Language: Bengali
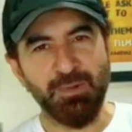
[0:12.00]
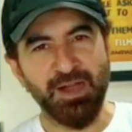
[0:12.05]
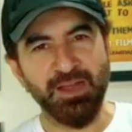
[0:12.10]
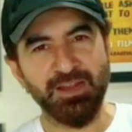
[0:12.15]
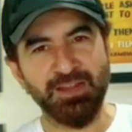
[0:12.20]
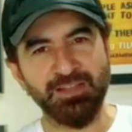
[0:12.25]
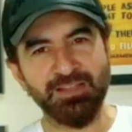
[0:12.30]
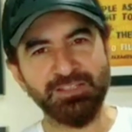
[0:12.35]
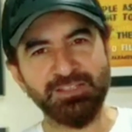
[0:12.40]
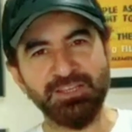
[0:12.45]
মিস
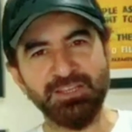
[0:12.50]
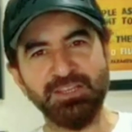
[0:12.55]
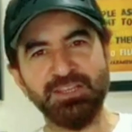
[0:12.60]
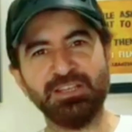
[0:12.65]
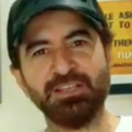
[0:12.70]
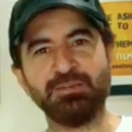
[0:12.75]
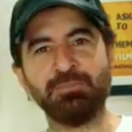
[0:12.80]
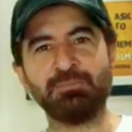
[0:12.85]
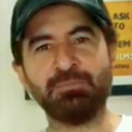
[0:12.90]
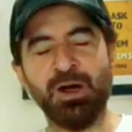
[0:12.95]
করবেন
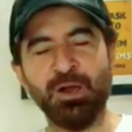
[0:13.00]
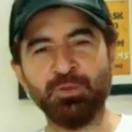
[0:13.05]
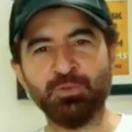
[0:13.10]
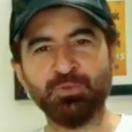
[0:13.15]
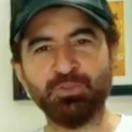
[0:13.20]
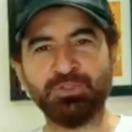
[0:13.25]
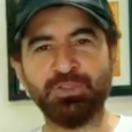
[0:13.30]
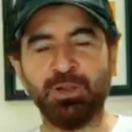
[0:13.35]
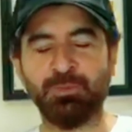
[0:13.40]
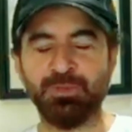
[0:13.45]

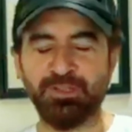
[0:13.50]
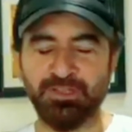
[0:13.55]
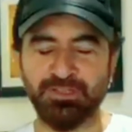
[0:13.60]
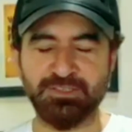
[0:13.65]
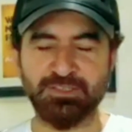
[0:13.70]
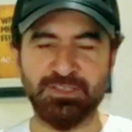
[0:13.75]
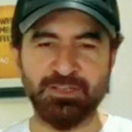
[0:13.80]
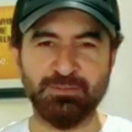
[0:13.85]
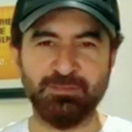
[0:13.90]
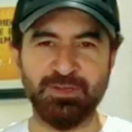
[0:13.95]

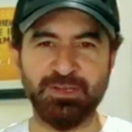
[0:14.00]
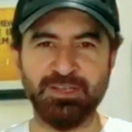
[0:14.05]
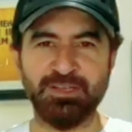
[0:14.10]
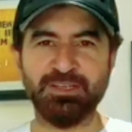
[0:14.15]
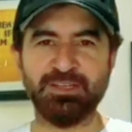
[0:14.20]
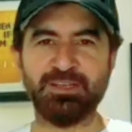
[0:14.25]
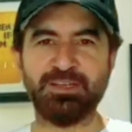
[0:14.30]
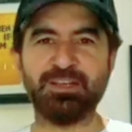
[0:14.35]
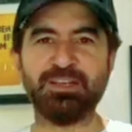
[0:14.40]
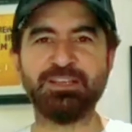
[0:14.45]
অবশেষে নায়ক
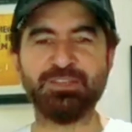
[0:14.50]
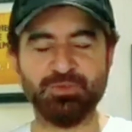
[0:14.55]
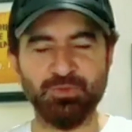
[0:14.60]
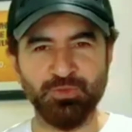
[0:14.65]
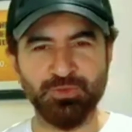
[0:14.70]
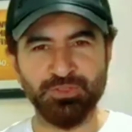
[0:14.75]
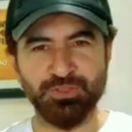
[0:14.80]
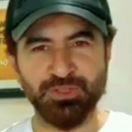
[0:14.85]
জিতের মানুষ